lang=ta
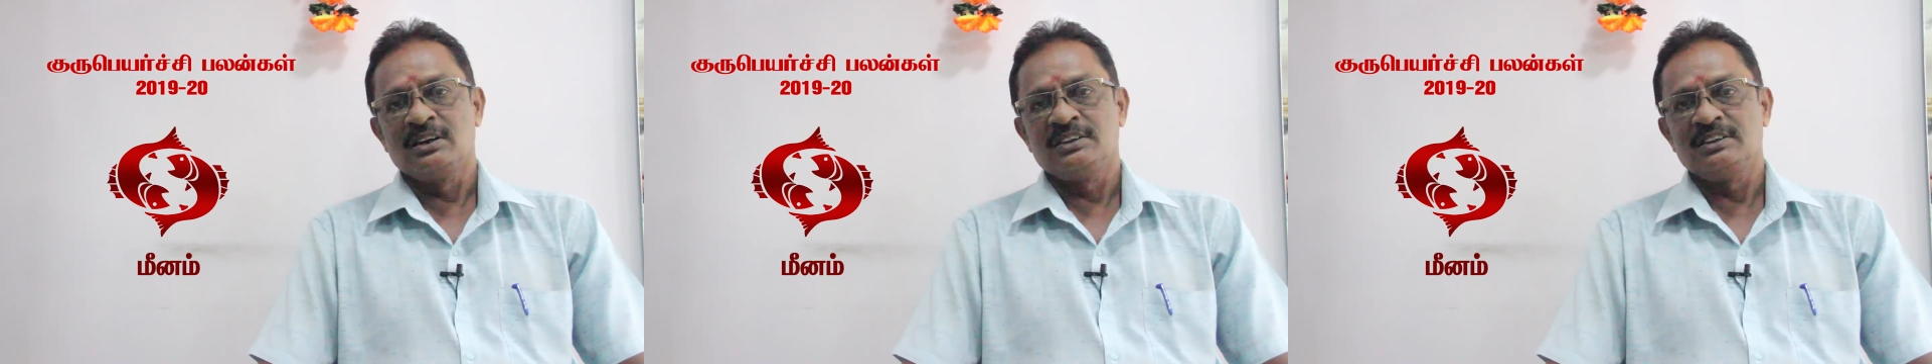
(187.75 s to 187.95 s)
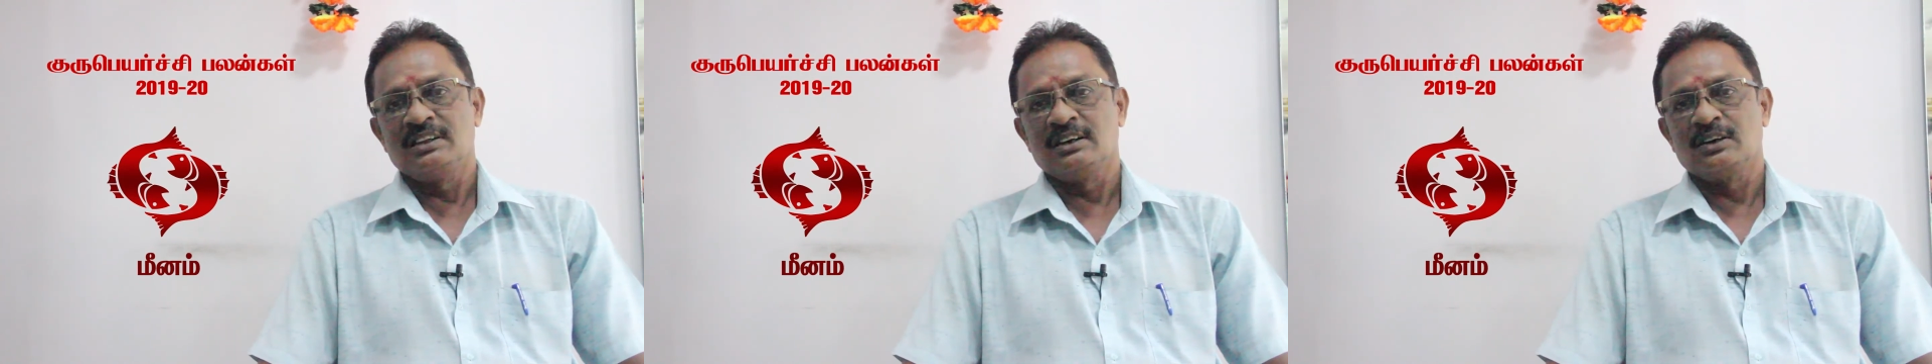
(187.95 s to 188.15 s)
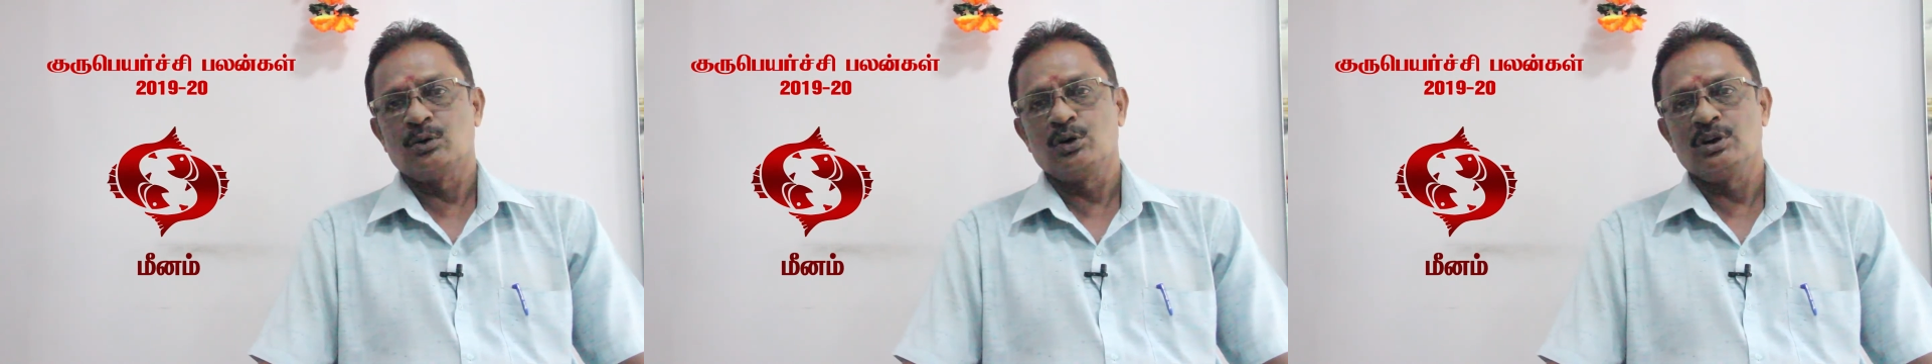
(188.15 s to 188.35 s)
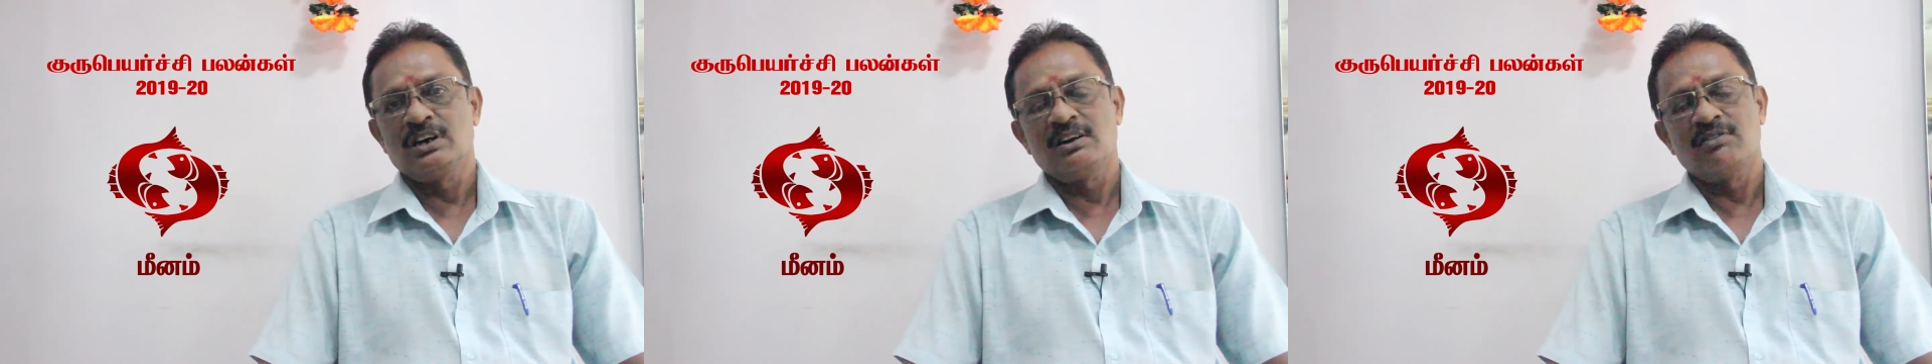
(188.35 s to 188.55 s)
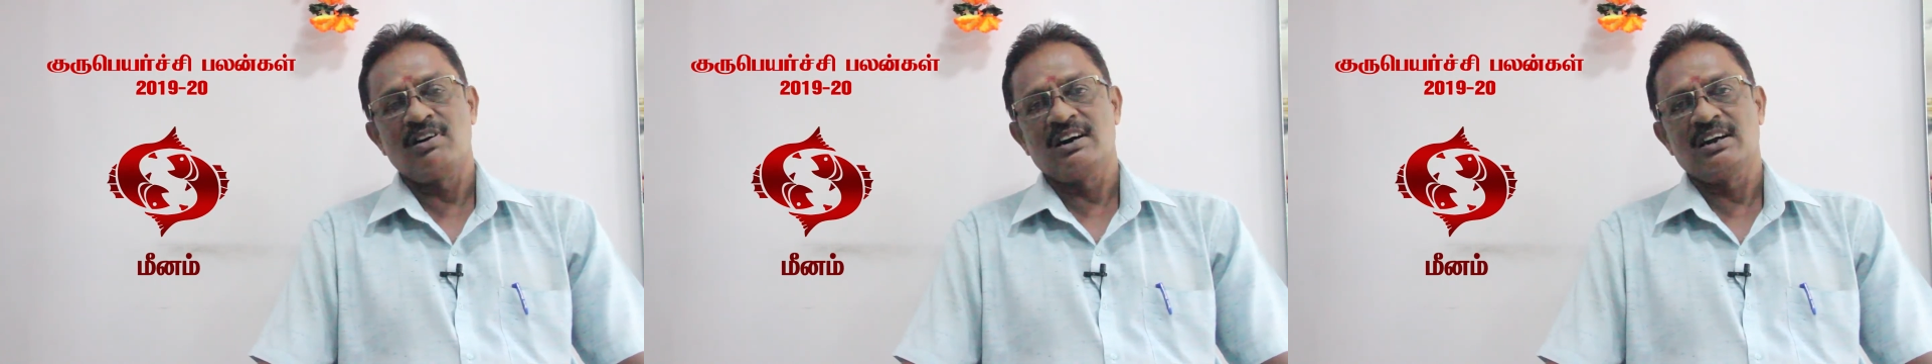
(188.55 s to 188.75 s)
இந்த
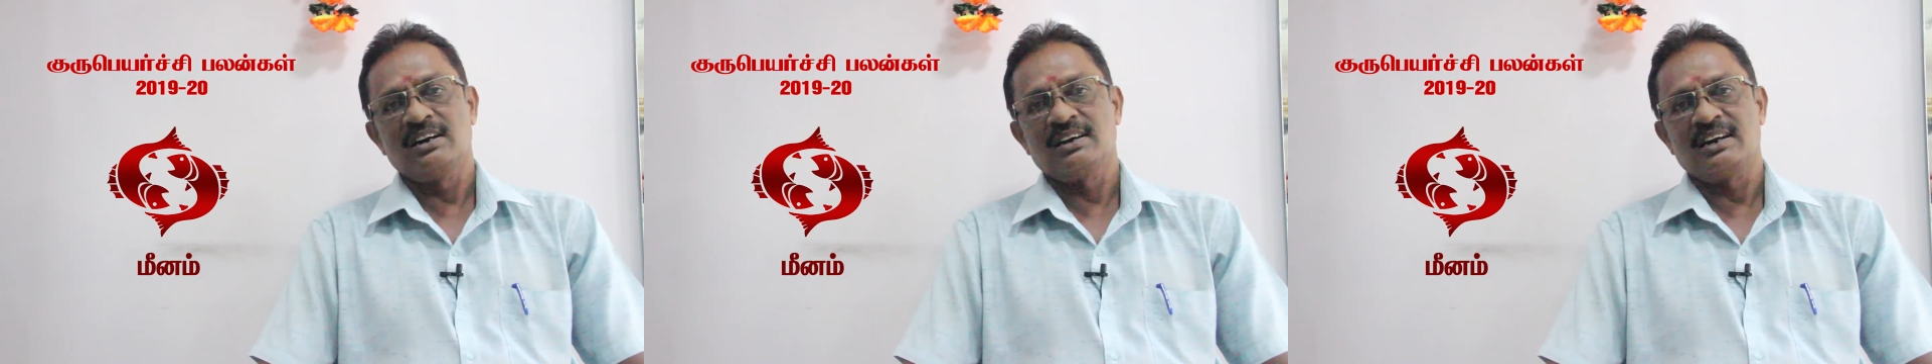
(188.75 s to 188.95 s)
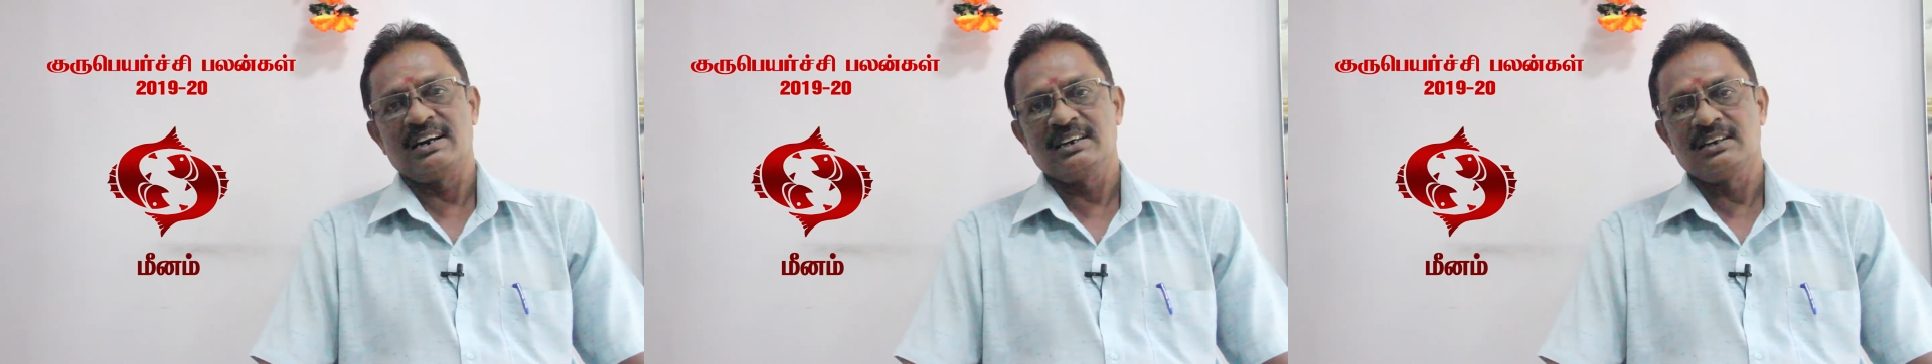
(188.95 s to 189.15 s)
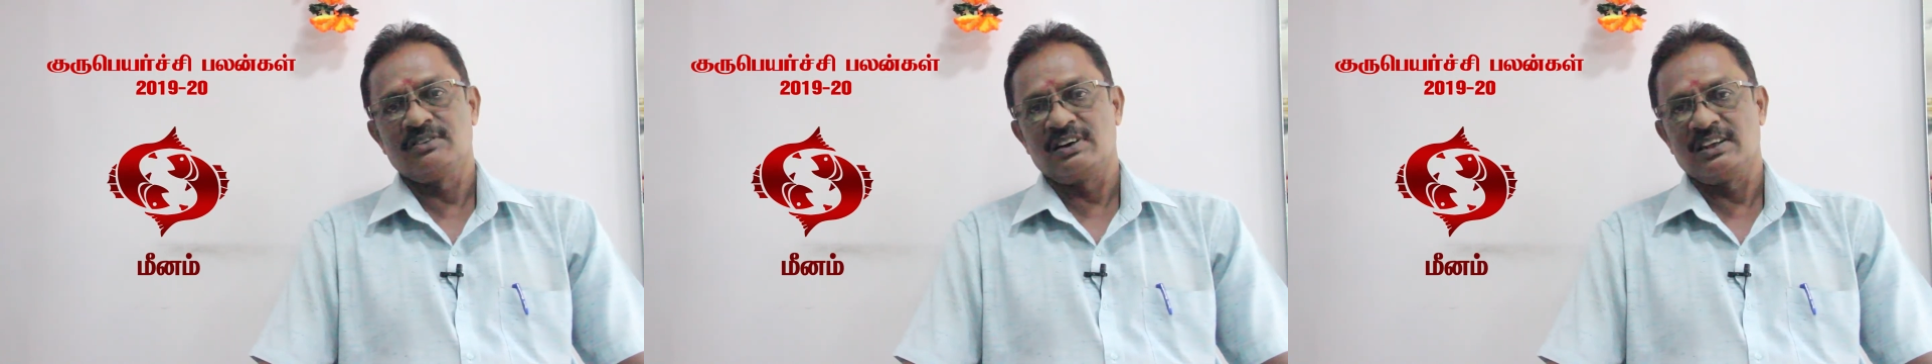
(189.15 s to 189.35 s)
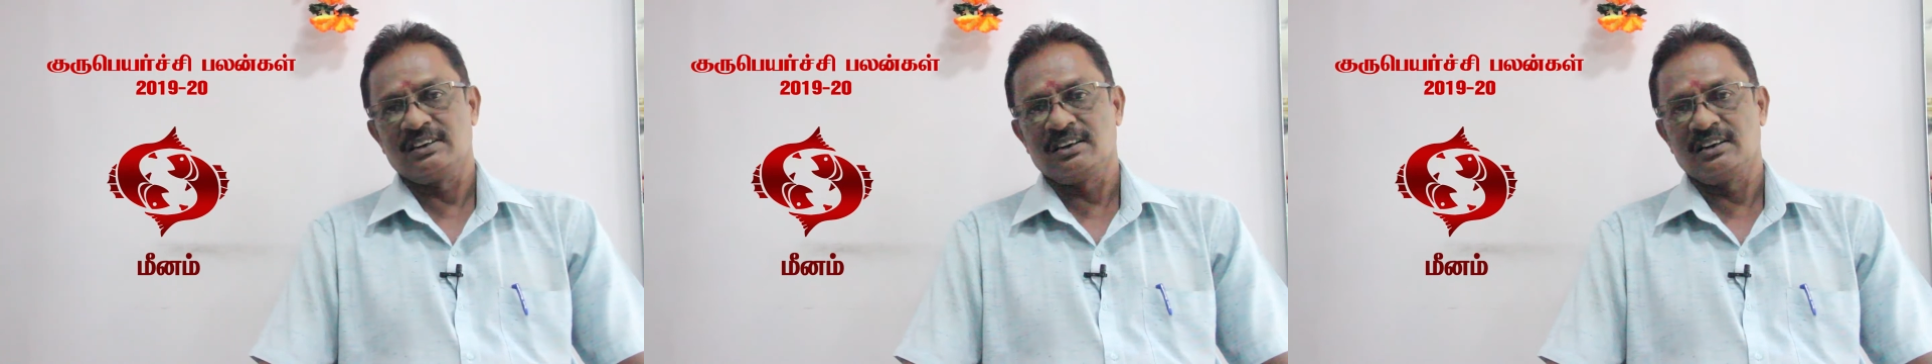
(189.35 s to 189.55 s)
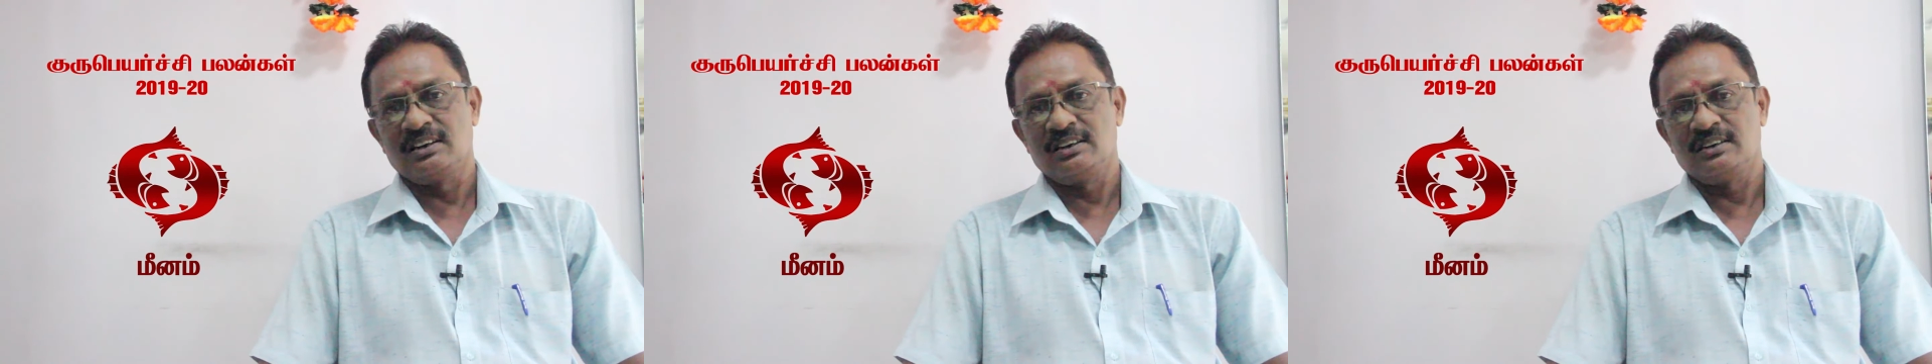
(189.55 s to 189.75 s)
கொடுக்கல் வாங்கல் கணக்கு
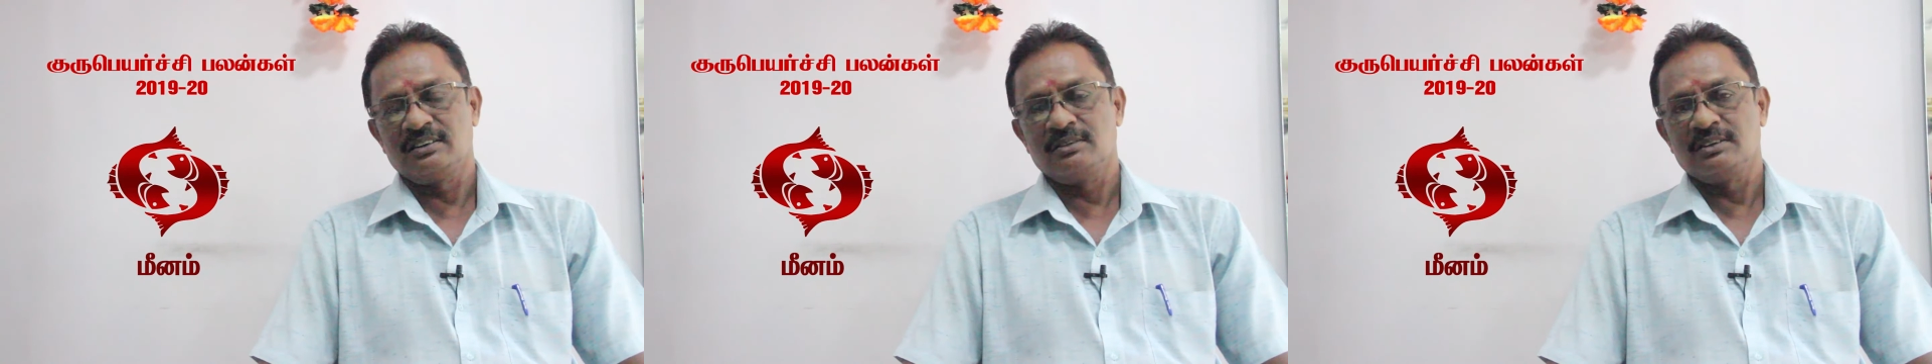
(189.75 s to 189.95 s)
வழக்குகள்